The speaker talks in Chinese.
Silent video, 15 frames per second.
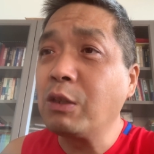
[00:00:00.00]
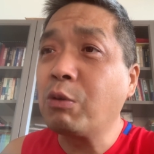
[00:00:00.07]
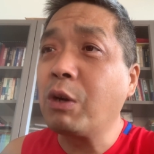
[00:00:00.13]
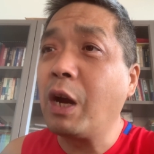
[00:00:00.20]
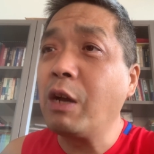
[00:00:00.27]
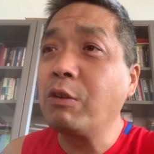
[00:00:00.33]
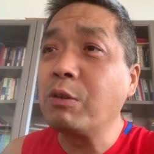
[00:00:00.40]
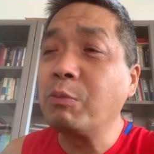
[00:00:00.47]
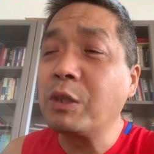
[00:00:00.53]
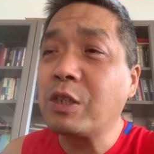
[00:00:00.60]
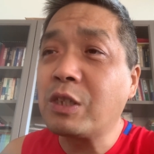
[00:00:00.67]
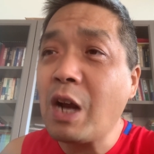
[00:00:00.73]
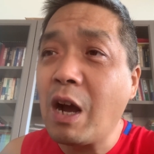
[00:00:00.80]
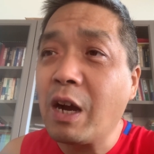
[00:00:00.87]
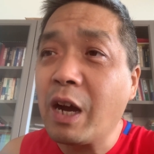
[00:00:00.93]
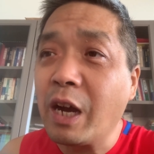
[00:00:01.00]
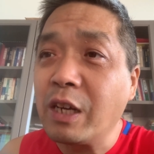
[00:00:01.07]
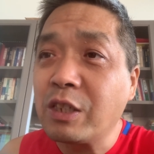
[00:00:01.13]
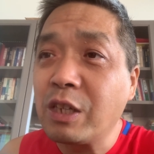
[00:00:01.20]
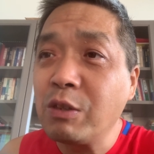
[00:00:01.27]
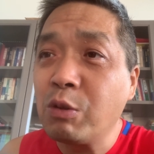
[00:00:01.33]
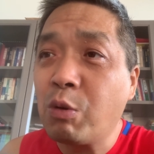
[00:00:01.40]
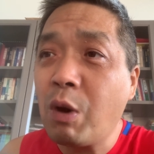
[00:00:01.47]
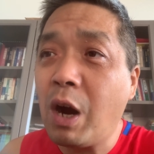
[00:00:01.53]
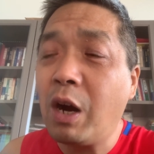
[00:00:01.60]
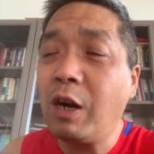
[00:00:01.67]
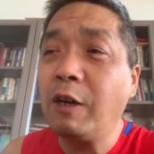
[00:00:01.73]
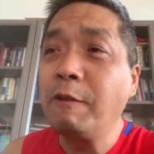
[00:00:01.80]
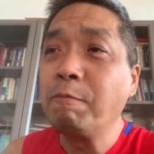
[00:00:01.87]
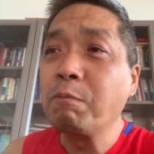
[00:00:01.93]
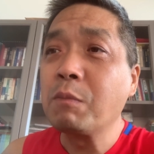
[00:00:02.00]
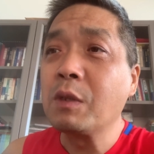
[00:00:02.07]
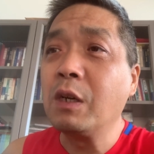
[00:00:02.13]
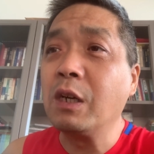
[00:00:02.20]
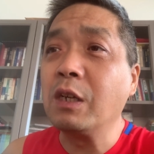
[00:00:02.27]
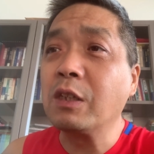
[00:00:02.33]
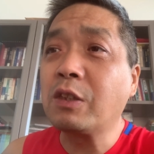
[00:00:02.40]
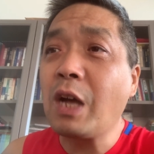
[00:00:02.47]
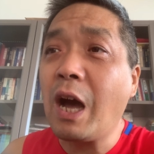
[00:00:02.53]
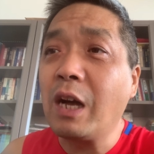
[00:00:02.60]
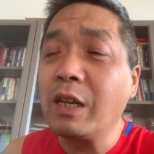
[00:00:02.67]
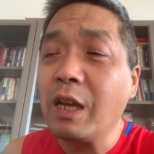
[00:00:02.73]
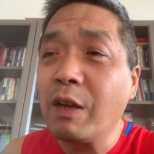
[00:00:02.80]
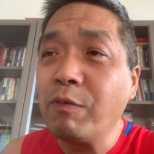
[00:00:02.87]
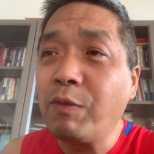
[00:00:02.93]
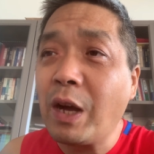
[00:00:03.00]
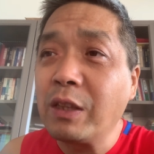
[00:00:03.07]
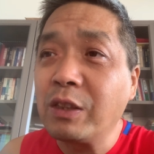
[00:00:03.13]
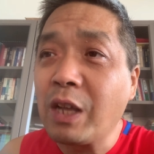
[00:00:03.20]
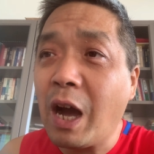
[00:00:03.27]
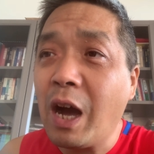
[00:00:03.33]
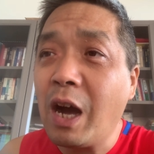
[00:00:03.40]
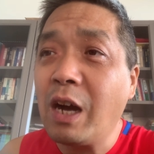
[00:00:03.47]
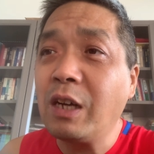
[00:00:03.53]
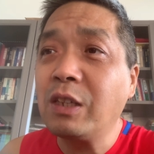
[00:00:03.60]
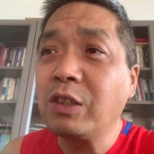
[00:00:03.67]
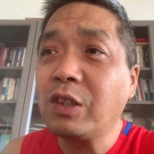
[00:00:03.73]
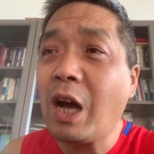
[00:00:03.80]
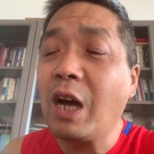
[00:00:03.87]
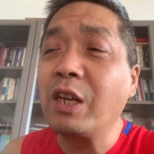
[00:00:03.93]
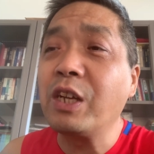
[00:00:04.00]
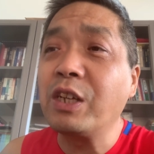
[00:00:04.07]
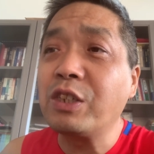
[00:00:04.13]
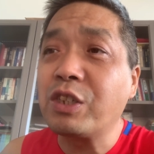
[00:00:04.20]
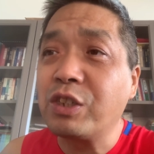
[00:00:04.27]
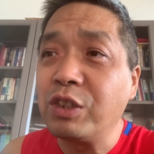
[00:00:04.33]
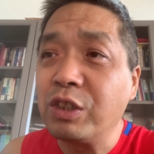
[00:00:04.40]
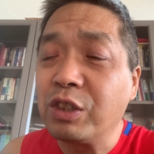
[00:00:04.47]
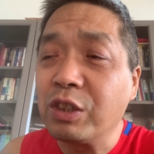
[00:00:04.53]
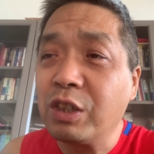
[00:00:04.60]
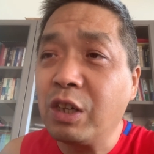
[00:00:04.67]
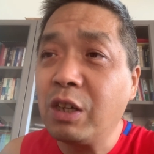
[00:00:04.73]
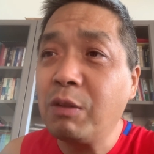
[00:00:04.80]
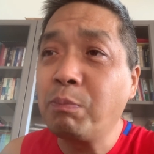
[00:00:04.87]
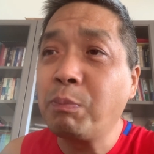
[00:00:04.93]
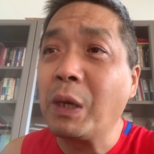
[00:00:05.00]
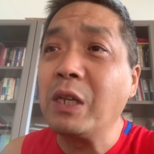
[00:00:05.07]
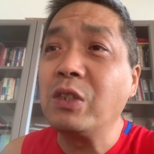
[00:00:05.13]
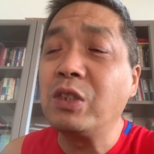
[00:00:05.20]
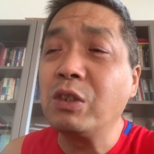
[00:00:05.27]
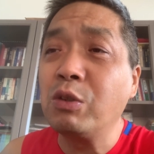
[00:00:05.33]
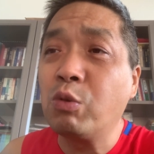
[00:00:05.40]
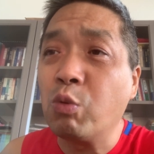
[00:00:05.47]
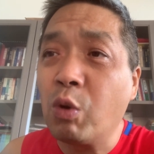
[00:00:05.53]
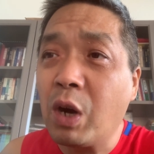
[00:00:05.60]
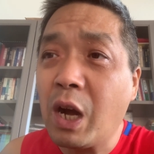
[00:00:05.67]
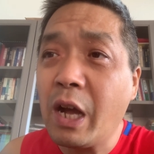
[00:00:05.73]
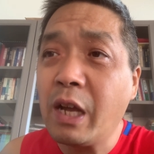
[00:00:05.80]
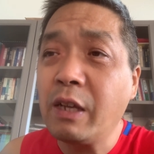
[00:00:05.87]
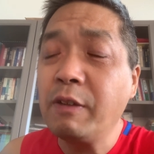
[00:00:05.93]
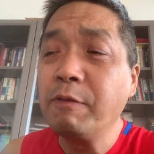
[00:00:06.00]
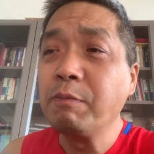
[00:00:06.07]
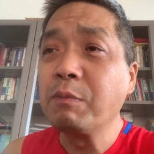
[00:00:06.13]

那会儿还有什么上海申花啊、大连万达、大连实德、北京国安，